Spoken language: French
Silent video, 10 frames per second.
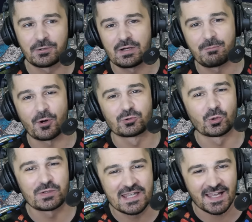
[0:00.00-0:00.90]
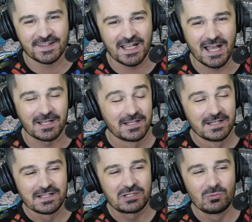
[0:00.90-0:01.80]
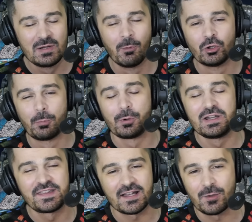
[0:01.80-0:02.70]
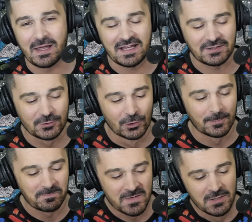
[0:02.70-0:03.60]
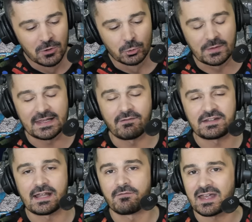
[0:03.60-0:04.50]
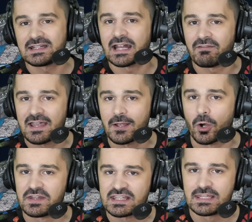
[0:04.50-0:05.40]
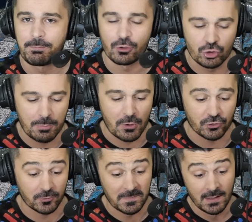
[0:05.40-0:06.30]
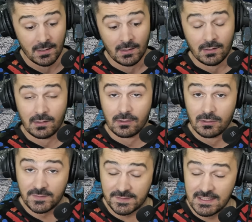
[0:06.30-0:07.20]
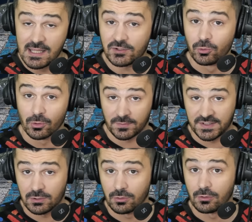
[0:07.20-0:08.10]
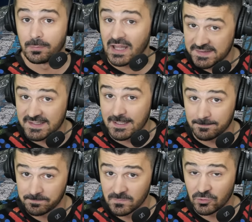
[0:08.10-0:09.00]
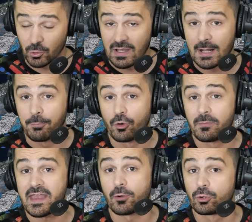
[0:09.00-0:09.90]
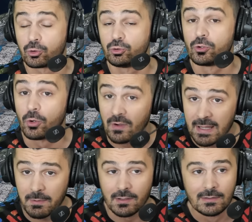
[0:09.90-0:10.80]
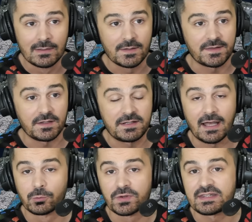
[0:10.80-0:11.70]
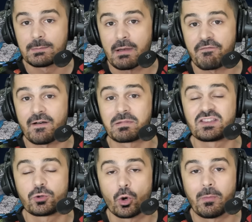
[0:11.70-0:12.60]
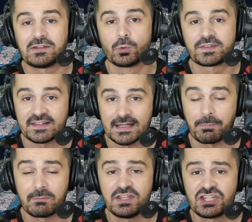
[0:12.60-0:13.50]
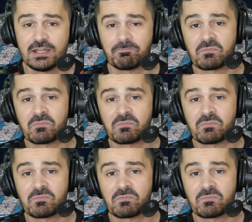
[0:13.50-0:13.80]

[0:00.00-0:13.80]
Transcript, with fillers: de l'époque de Rudy Garcia, qui lui monopolisait le mercato. Donc ça va être un vrai travail en équipe, je pense. Ce qui est sûr, c'est que Brassier sera la première recrue de l'OM. Ça a été annoncé par Fabrizio Romano cet après-midi.